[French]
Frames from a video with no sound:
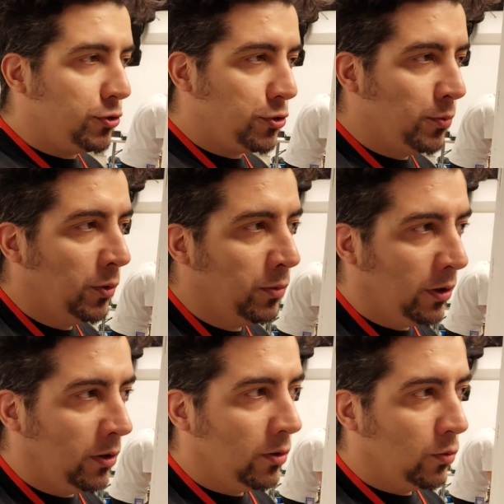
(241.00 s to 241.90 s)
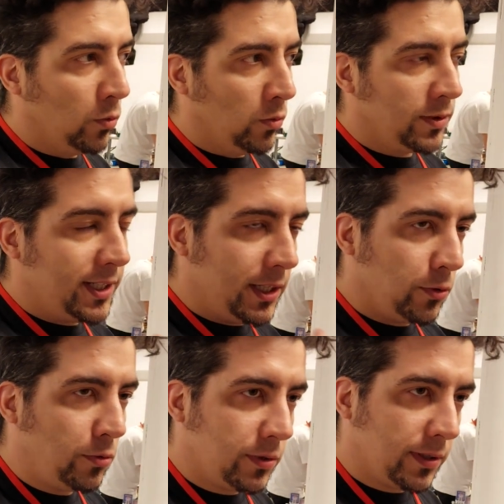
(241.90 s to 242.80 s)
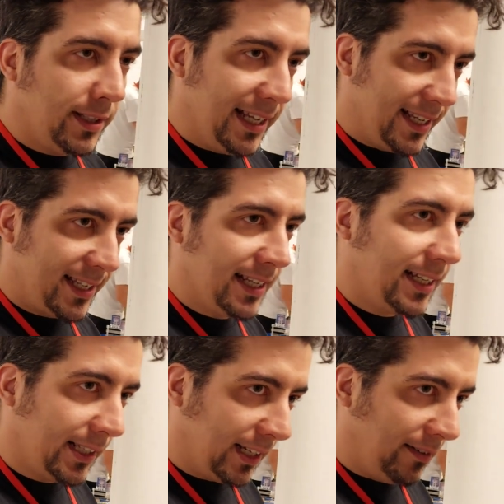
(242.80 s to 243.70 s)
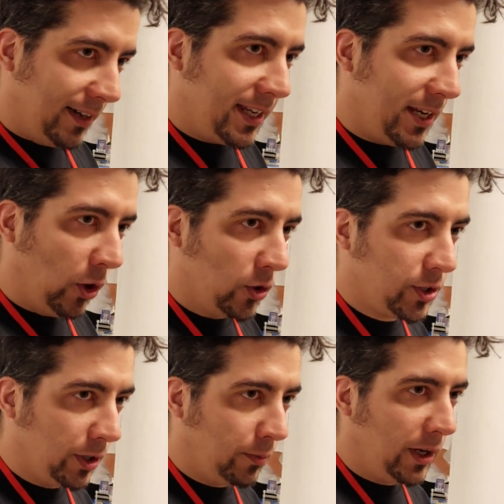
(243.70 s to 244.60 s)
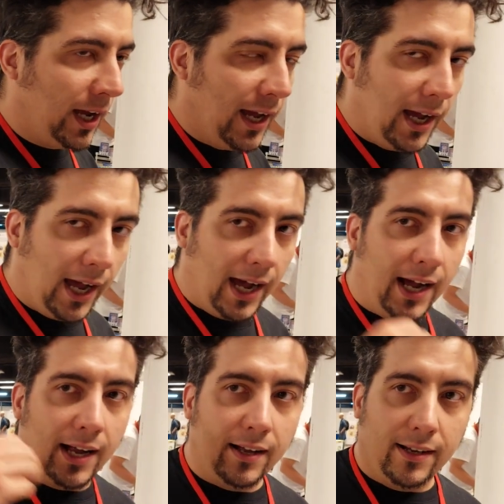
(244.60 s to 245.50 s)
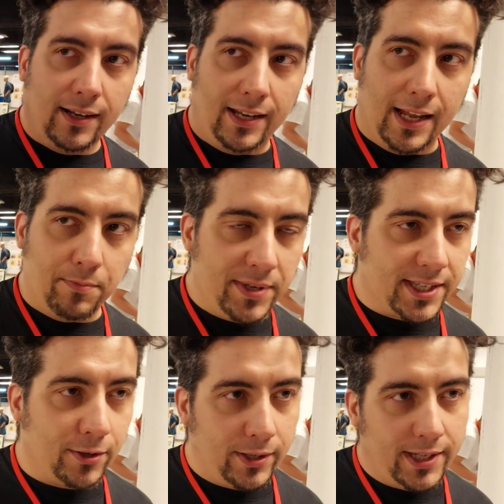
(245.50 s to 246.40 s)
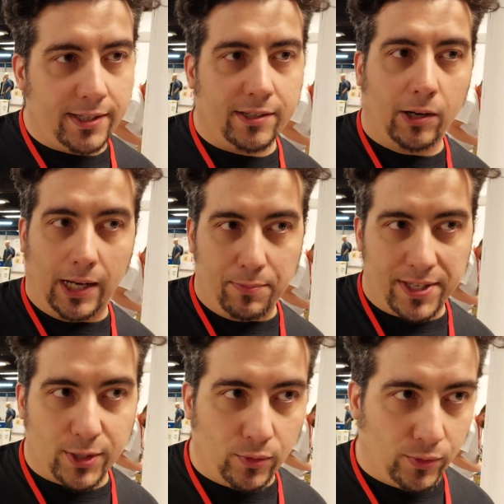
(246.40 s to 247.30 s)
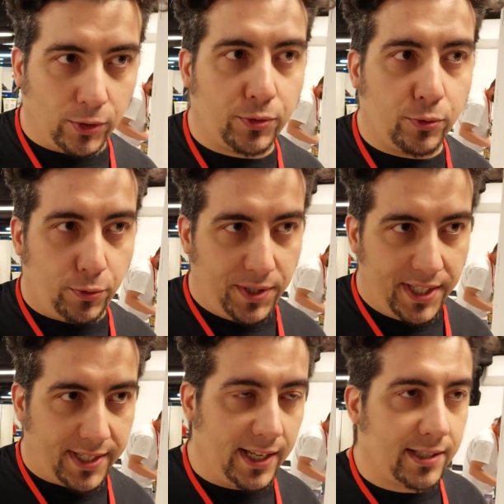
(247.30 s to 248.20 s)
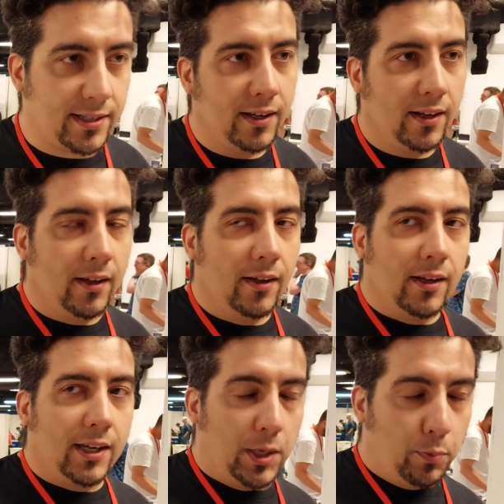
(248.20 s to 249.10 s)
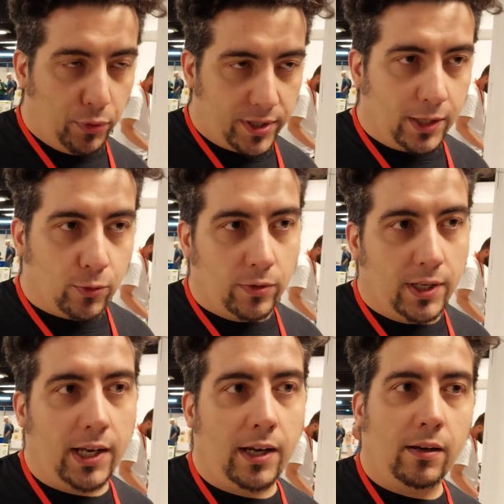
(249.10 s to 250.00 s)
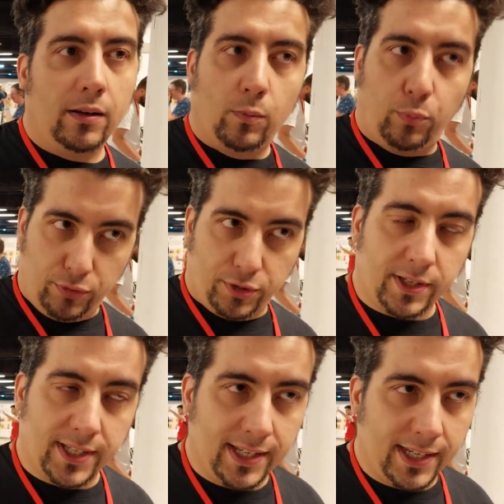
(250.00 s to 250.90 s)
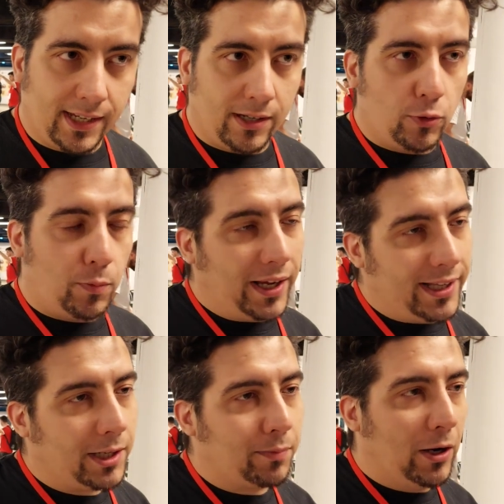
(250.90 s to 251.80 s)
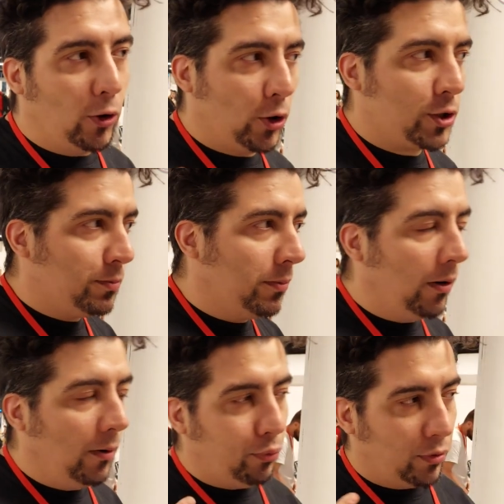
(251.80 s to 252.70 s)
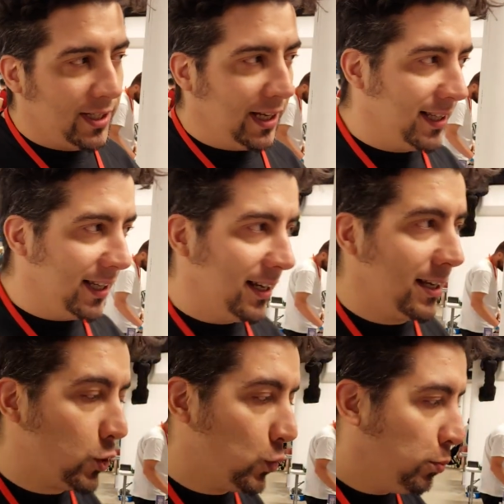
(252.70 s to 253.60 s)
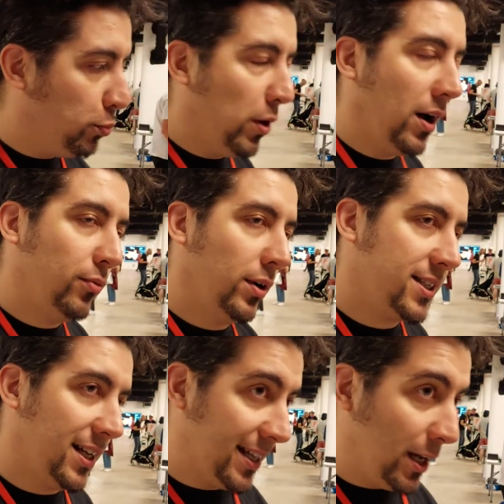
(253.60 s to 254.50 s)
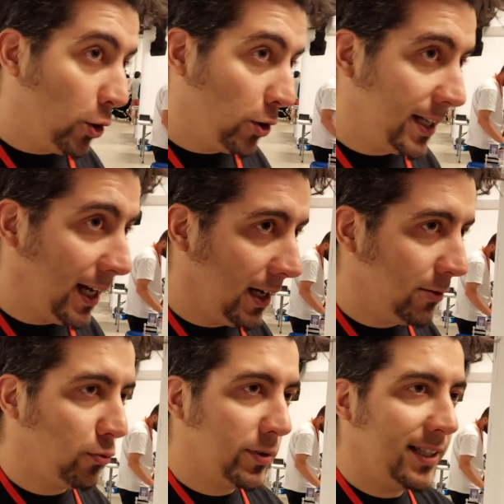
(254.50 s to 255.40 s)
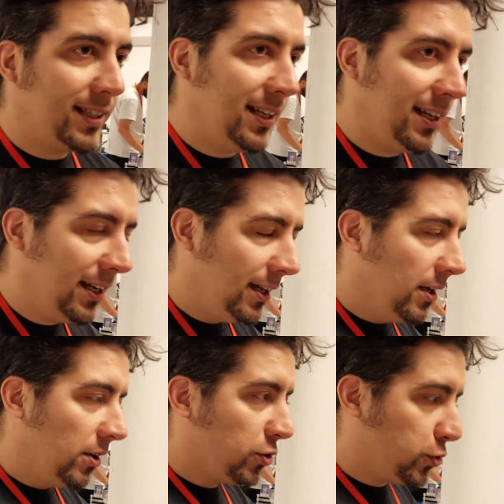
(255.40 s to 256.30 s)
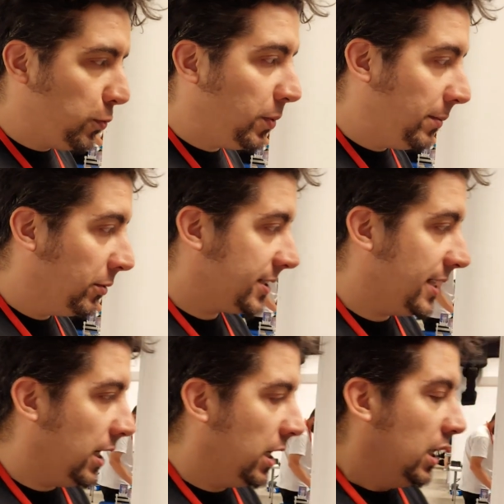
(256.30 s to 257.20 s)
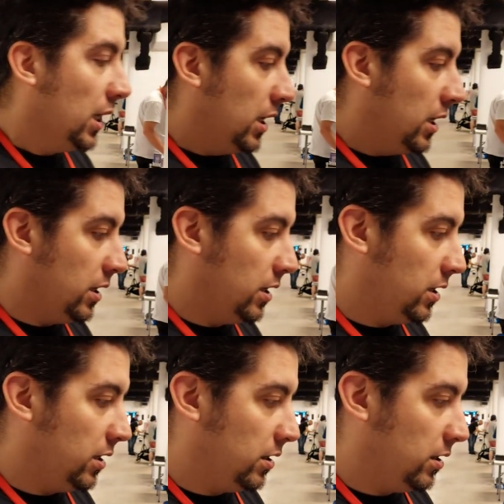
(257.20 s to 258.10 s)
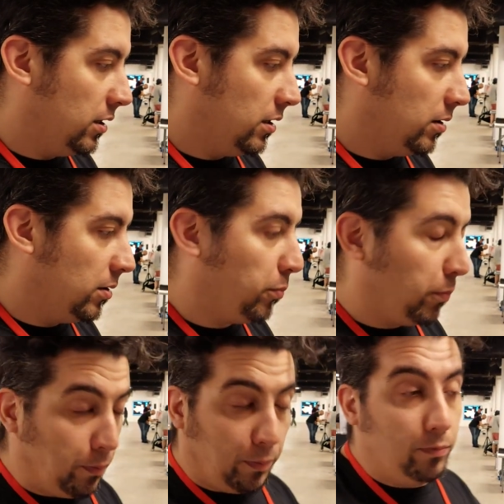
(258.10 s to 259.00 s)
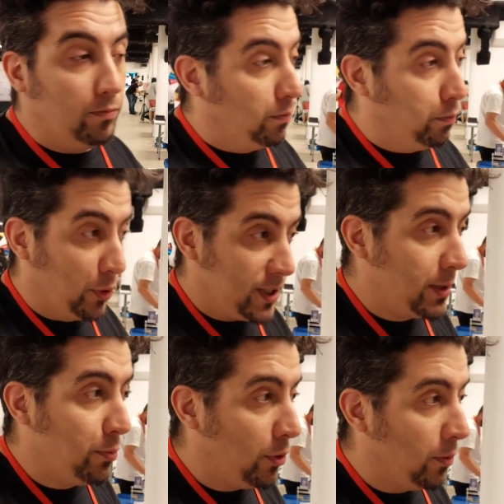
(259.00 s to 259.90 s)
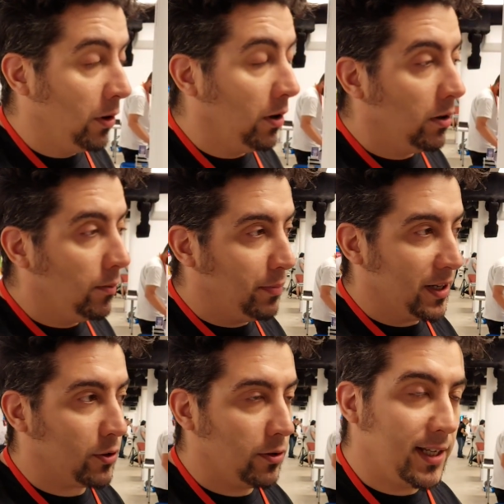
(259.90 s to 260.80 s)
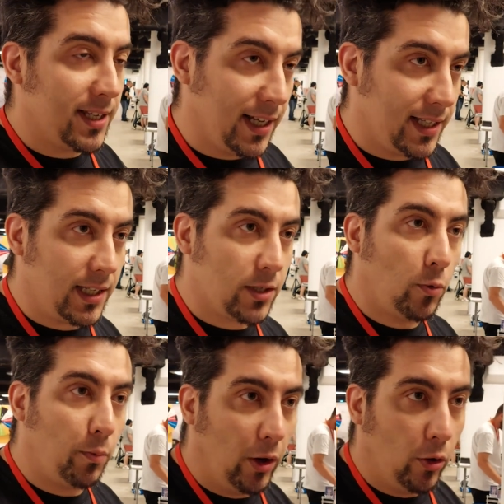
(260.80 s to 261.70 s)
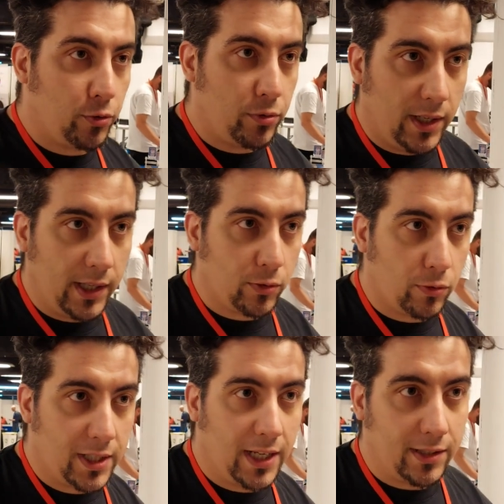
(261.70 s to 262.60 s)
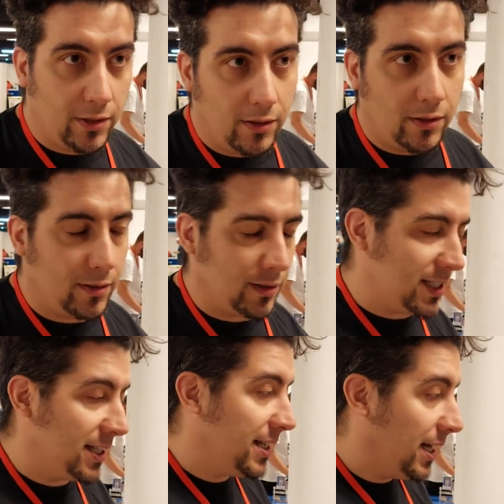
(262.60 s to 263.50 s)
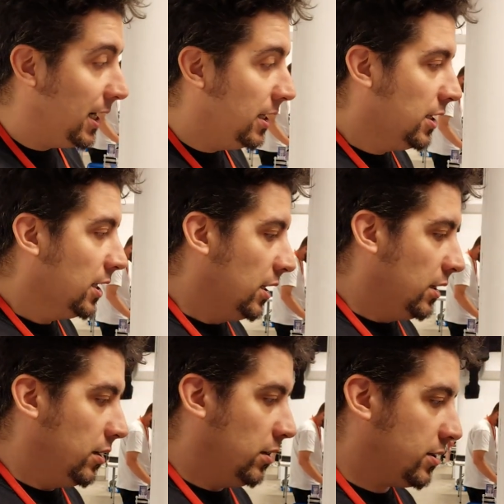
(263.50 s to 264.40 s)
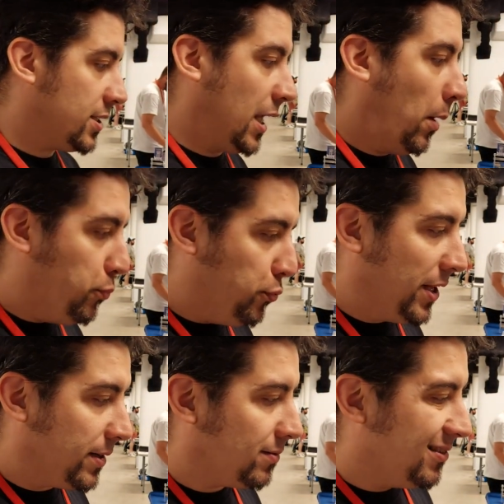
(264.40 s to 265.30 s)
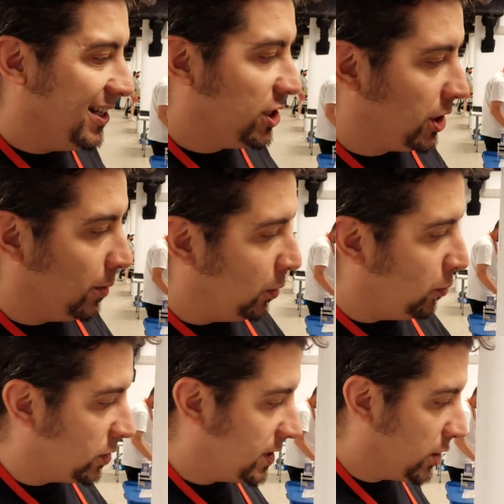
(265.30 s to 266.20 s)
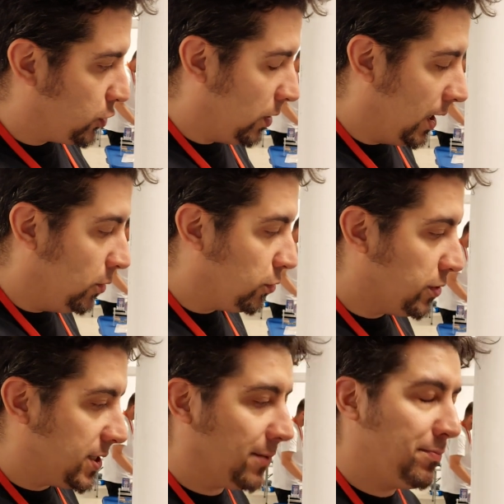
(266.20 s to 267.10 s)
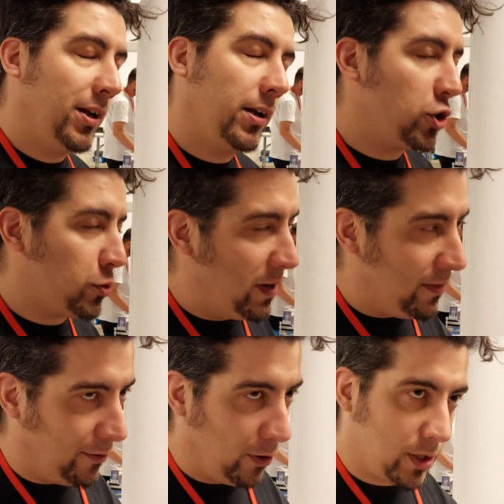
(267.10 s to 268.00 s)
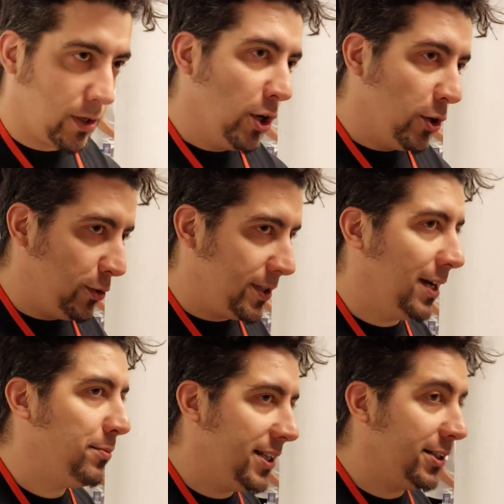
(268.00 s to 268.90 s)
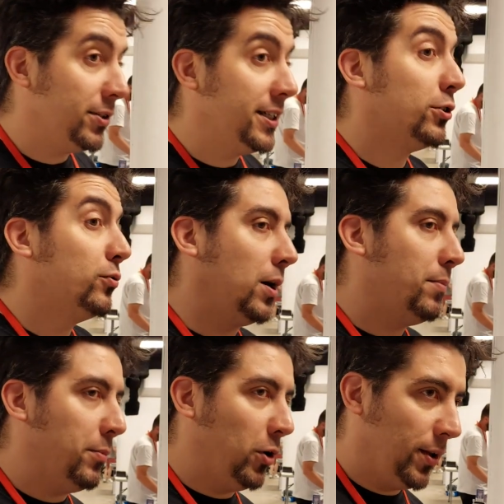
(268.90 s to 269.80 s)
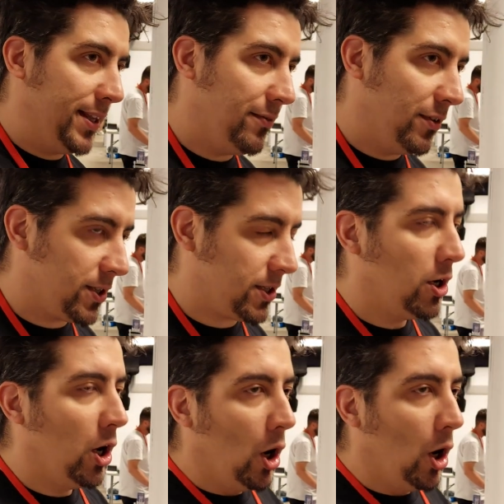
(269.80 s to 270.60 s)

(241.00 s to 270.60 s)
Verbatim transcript: du moment où on discute d'un set à travailler ensemble à la mise en ligne, la mise en vente du 17, il peut s'écouler plusieurs années. Uperdeck malheureusement, pour certaines raisons, peut avoir certains retards ou des délais supplémentaires. Euh, possiblement parce que des artistes n'ont pas rendu les trucs à temps, etc. Euh, ce qui a pu être légèrement mon cas sur un ou deux sets, mais je m'efforce de terminer dans les temps, voire même en avance,